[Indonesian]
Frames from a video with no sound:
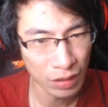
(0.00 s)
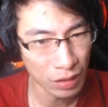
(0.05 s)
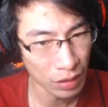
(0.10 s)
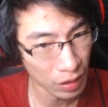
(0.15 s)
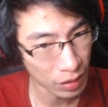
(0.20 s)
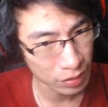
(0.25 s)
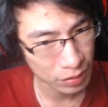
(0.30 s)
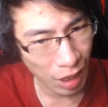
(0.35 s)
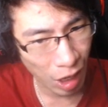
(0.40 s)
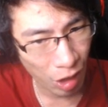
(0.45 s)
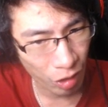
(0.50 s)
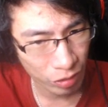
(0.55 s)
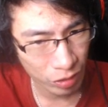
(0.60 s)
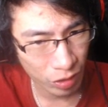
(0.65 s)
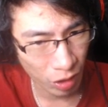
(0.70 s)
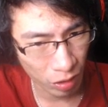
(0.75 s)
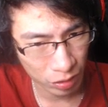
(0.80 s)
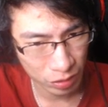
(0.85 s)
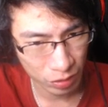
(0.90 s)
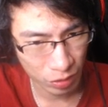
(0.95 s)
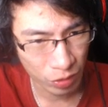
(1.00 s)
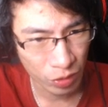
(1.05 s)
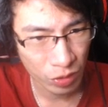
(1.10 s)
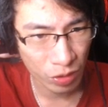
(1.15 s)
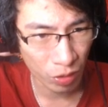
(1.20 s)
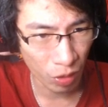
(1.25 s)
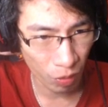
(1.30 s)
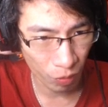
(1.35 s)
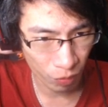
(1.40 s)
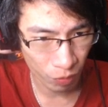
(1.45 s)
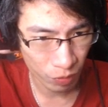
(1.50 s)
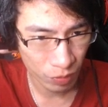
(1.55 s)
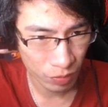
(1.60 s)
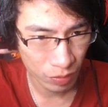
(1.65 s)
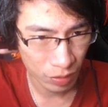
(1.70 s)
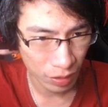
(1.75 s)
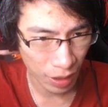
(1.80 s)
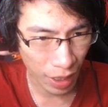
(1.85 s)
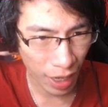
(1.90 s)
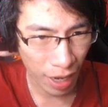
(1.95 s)
in town called Ludlow.
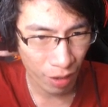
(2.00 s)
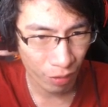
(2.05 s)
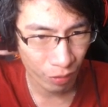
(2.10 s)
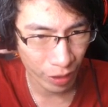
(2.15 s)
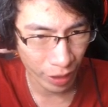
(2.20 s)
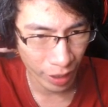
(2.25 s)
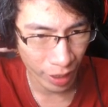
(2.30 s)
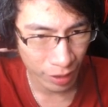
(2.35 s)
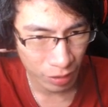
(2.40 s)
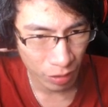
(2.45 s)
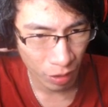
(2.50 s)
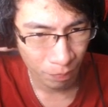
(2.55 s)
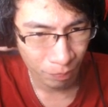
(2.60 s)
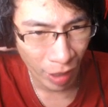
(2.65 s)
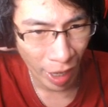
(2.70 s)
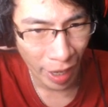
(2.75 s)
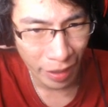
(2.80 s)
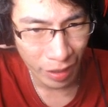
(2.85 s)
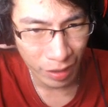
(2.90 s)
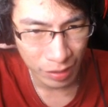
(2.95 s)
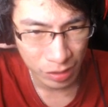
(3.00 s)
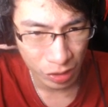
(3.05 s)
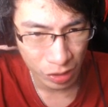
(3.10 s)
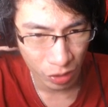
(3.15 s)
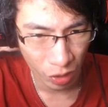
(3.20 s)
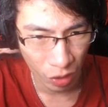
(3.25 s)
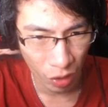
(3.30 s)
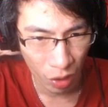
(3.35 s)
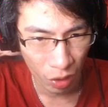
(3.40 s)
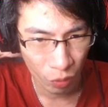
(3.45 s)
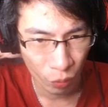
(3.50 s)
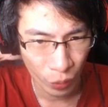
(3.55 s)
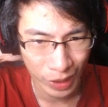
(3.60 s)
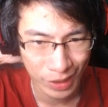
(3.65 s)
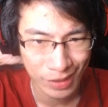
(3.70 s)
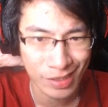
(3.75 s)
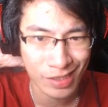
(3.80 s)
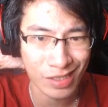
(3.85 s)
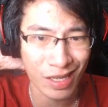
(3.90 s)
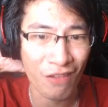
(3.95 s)
Now he had obtained a scroll
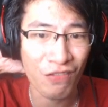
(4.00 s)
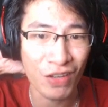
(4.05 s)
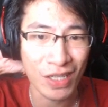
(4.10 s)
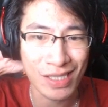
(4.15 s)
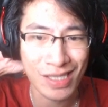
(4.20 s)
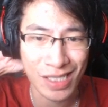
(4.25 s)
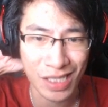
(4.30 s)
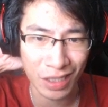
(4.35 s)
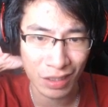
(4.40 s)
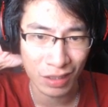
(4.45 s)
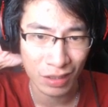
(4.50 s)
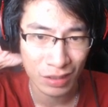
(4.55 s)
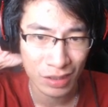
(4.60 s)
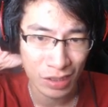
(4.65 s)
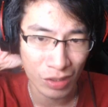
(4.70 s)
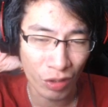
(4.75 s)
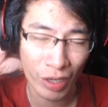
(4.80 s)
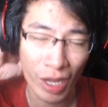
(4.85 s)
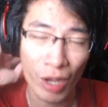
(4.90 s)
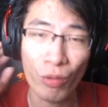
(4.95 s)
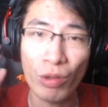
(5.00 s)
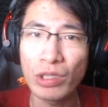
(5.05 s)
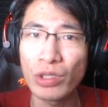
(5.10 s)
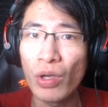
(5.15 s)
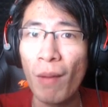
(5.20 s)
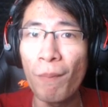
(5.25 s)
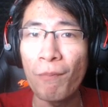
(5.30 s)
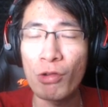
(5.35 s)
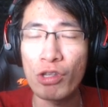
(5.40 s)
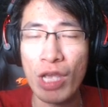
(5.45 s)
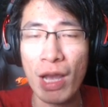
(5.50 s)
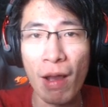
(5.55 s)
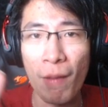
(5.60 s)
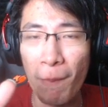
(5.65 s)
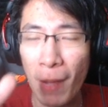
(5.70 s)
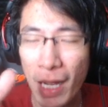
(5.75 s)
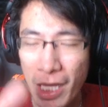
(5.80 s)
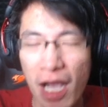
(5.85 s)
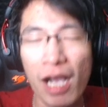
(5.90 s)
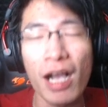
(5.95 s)
with seven seals. Oh ya, gue juga punya
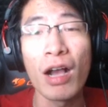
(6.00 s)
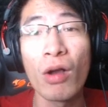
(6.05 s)
banyak